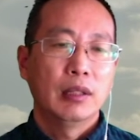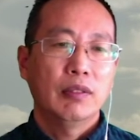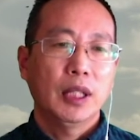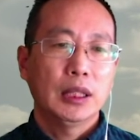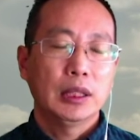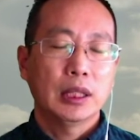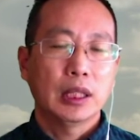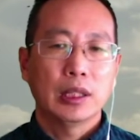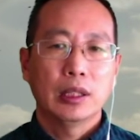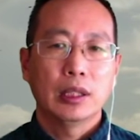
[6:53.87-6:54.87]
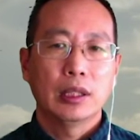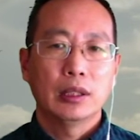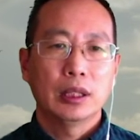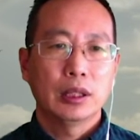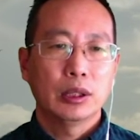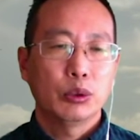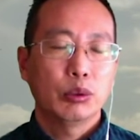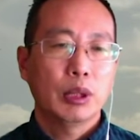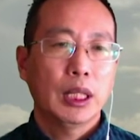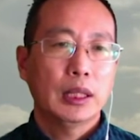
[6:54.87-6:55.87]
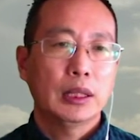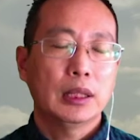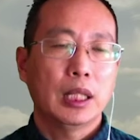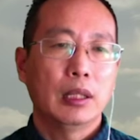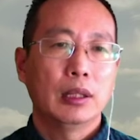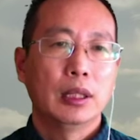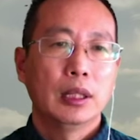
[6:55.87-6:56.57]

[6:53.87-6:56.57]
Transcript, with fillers: 反正整个这个区块链市场，